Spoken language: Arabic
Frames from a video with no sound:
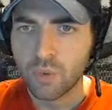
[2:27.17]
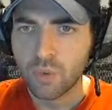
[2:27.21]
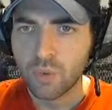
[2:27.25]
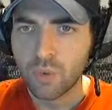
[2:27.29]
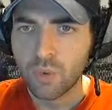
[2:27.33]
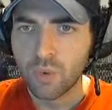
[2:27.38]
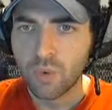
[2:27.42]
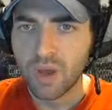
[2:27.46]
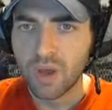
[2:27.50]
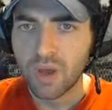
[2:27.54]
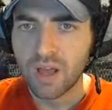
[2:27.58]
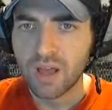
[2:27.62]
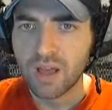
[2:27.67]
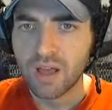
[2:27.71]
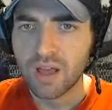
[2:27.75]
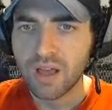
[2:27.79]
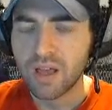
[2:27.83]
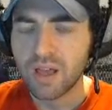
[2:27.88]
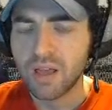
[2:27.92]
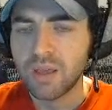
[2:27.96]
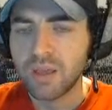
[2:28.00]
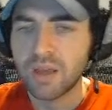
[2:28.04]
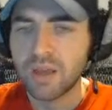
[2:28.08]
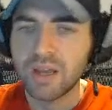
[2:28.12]

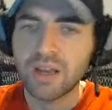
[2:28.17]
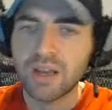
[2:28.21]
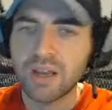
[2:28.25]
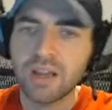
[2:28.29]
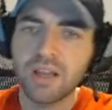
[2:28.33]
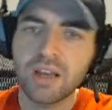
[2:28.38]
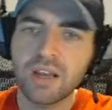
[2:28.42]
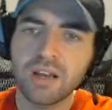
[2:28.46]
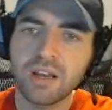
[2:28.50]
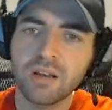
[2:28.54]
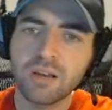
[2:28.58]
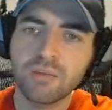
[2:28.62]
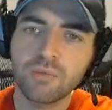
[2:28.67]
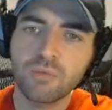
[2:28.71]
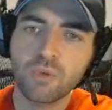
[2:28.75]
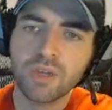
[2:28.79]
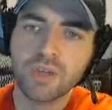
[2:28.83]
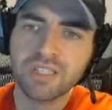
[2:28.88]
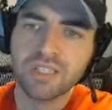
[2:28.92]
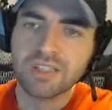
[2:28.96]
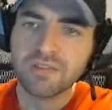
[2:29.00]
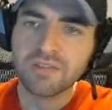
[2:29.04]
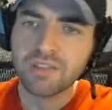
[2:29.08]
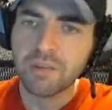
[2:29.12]

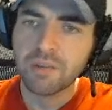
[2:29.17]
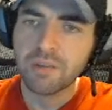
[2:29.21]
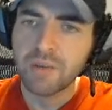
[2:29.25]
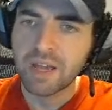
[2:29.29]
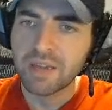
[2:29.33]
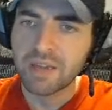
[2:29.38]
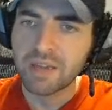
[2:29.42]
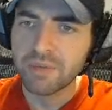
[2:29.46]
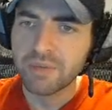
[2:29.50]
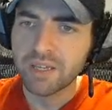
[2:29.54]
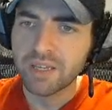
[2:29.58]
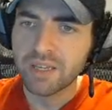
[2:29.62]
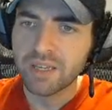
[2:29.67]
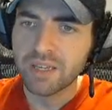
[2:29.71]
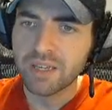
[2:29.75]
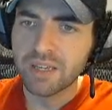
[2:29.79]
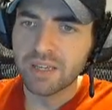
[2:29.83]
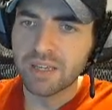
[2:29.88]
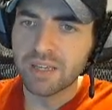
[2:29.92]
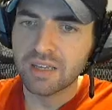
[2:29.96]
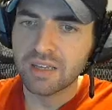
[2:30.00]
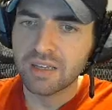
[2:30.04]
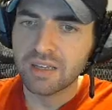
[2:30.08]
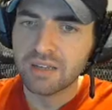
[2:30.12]
والموظف تبعي
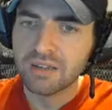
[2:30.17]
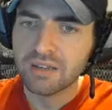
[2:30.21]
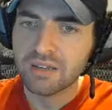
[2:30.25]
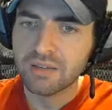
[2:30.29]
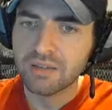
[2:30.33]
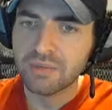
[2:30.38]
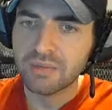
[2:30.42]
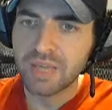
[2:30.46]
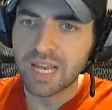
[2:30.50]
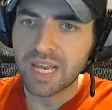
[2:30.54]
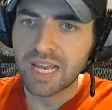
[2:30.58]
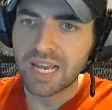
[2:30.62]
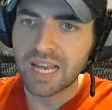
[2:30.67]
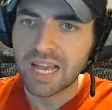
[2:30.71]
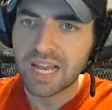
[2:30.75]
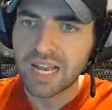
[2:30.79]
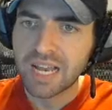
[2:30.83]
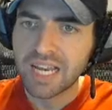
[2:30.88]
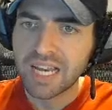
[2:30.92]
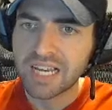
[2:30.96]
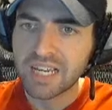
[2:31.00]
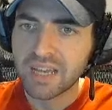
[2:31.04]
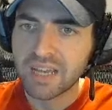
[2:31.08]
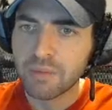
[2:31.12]
بيقول لي
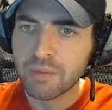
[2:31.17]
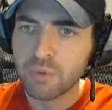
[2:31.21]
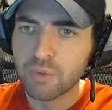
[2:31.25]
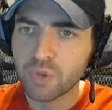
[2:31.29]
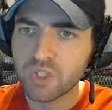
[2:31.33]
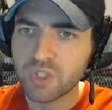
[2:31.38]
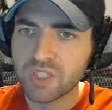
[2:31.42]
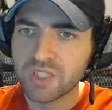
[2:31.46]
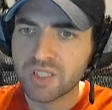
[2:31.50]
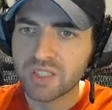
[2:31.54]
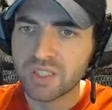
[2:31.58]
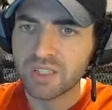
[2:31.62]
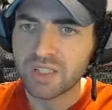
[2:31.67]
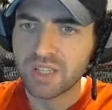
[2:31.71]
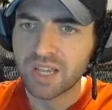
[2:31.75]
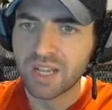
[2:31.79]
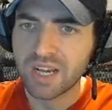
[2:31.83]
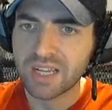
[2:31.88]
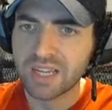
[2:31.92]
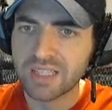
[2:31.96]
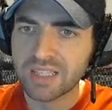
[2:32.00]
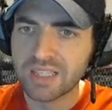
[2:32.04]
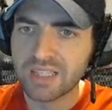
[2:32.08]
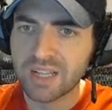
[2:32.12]
اهلين يا بوس
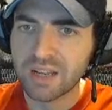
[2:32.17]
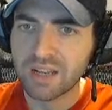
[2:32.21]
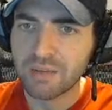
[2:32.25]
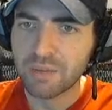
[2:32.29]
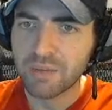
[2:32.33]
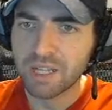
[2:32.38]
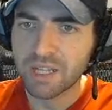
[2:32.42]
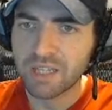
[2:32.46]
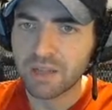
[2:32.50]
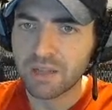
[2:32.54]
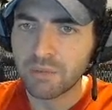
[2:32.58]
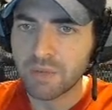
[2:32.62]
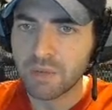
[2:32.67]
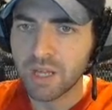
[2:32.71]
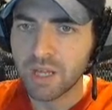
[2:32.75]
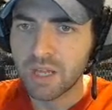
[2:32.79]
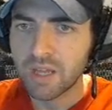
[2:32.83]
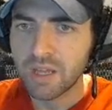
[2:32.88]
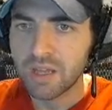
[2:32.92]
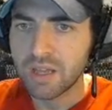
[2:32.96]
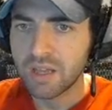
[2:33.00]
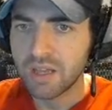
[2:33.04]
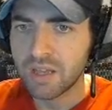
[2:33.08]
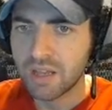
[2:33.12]
يا رئيس المكتب
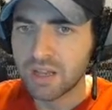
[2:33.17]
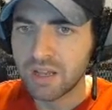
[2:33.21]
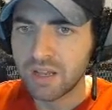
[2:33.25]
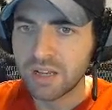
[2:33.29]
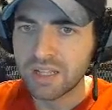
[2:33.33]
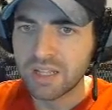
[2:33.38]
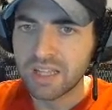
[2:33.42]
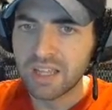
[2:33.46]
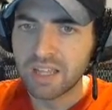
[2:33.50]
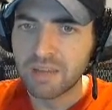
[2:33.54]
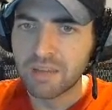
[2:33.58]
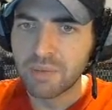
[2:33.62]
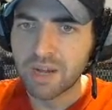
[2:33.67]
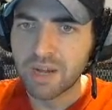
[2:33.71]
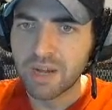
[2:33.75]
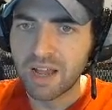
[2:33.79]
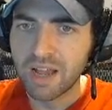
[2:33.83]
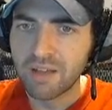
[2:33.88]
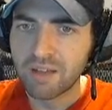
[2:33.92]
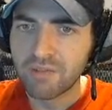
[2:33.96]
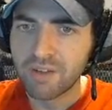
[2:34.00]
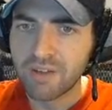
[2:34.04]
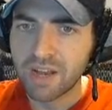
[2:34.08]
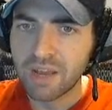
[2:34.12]
آه، لدي
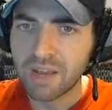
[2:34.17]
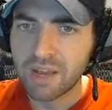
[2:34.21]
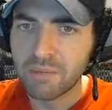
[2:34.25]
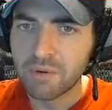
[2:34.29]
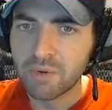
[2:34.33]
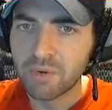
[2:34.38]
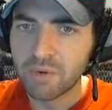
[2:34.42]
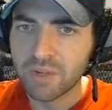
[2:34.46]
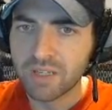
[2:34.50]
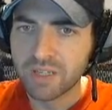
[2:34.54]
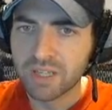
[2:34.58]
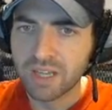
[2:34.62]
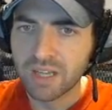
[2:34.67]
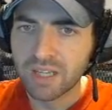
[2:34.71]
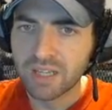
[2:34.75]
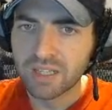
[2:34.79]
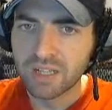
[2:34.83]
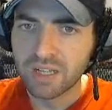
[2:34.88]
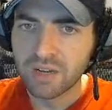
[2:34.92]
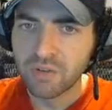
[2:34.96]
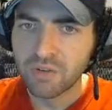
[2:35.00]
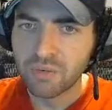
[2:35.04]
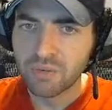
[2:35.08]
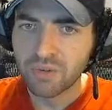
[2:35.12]
براعة في الامن
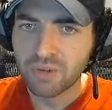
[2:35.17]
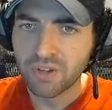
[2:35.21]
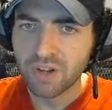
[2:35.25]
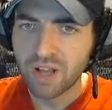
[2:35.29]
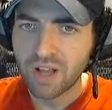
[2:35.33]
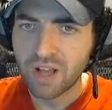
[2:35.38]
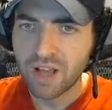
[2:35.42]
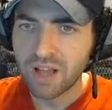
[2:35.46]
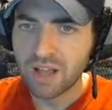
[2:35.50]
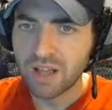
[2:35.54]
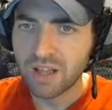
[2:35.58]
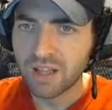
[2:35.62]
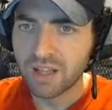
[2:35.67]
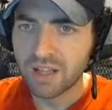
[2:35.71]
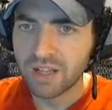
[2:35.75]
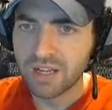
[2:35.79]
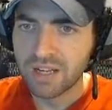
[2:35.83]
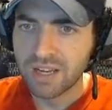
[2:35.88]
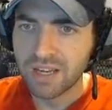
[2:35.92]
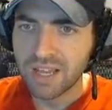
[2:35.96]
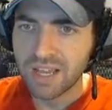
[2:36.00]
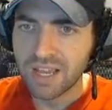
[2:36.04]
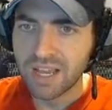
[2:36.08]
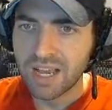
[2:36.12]
واعتقد انه يمكننا
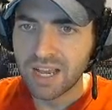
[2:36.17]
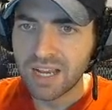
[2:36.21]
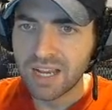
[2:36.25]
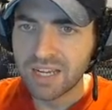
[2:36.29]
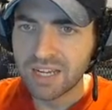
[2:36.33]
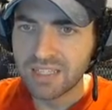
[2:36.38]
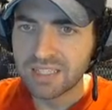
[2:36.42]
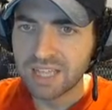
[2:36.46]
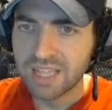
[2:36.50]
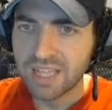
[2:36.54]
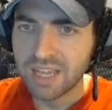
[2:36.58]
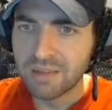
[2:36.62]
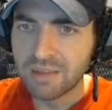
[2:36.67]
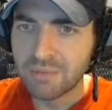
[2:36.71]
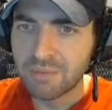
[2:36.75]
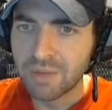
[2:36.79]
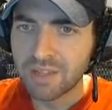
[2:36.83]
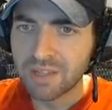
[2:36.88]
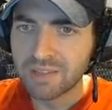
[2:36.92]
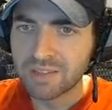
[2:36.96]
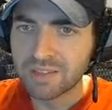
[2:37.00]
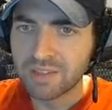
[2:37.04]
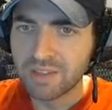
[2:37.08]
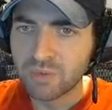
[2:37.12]
حقا ان نستعين
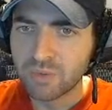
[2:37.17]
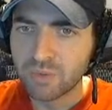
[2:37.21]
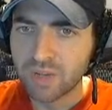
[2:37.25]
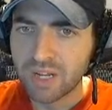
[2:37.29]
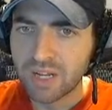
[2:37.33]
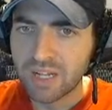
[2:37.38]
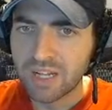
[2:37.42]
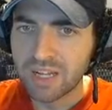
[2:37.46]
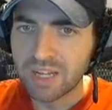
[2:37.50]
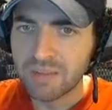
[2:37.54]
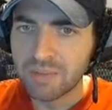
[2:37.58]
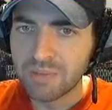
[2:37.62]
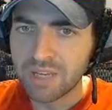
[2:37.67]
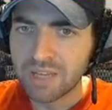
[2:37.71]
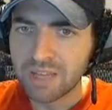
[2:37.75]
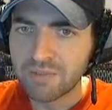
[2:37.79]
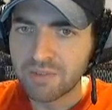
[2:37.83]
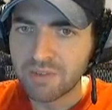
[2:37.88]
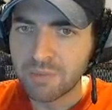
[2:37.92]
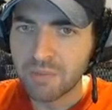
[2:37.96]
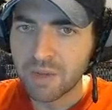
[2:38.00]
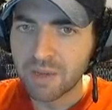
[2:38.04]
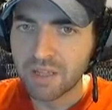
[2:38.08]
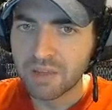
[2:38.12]
بعض التطويرات
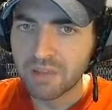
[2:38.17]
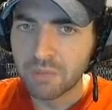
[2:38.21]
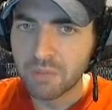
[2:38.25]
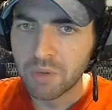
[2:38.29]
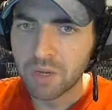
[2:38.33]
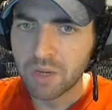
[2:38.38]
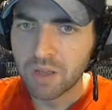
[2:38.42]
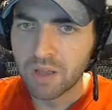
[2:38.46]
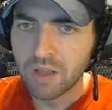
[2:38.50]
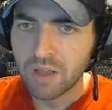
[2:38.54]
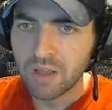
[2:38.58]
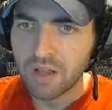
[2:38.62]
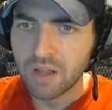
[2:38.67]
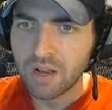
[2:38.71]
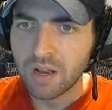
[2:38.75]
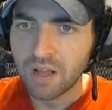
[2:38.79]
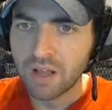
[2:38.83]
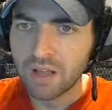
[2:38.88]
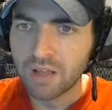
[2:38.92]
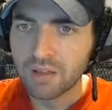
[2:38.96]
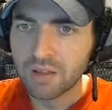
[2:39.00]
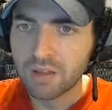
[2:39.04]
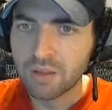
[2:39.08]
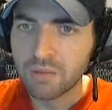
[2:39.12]
الامنية في مكتبنا
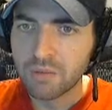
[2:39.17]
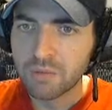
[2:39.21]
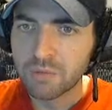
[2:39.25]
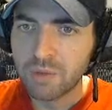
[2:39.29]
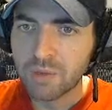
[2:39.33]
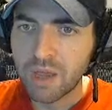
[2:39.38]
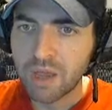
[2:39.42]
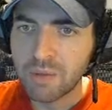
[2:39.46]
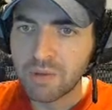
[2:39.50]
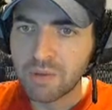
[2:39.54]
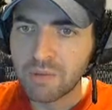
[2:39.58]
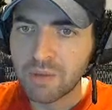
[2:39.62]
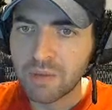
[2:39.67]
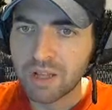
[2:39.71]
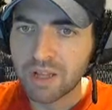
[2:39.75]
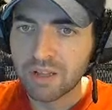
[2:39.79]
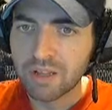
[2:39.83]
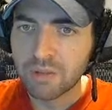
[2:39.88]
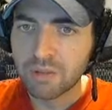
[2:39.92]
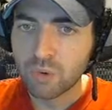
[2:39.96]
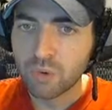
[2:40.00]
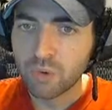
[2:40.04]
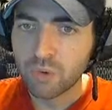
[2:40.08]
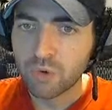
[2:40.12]
لقد قمت بعمل
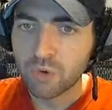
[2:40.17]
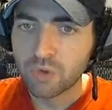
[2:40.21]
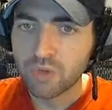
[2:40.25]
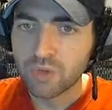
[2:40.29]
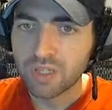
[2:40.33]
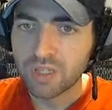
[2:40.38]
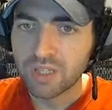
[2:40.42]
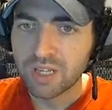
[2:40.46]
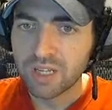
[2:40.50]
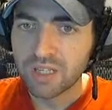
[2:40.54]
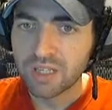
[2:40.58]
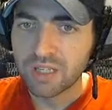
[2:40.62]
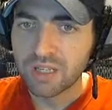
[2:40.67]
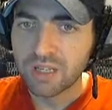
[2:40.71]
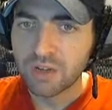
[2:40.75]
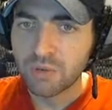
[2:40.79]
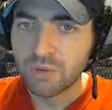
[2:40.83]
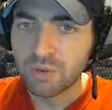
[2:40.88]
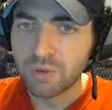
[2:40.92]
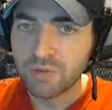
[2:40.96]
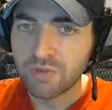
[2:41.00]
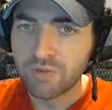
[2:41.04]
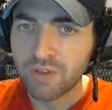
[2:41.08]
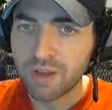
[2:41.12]
بعض البحوث واعتقد
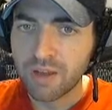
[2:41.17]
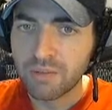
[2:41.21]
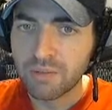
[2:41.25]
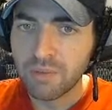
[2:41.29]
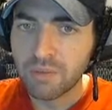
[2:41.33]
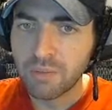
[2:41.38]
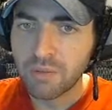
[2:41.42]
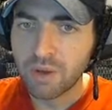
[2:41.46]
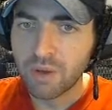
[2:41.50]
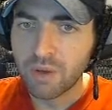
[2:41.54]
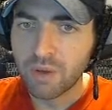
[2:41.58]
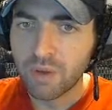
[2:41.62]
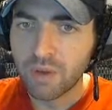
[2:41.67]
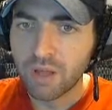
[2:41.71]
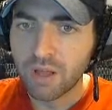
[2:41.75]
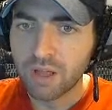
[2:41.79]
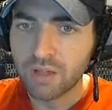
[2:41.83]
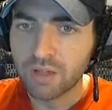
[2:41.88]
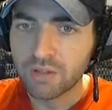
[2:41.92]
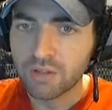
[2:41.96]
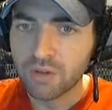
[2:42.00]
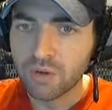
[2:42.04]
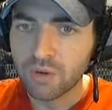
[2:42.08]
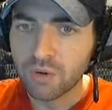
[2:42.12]
انه بانفاق مبلغ
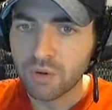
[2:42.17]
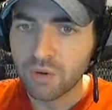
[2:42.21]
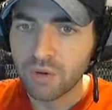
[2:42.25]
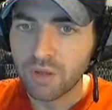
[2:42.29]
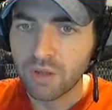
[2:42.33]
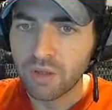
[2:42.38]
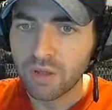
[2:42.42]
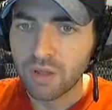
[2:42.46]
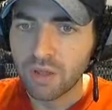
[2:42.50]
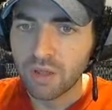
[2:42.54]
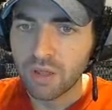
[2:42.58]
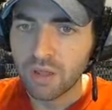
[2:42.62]
وقدره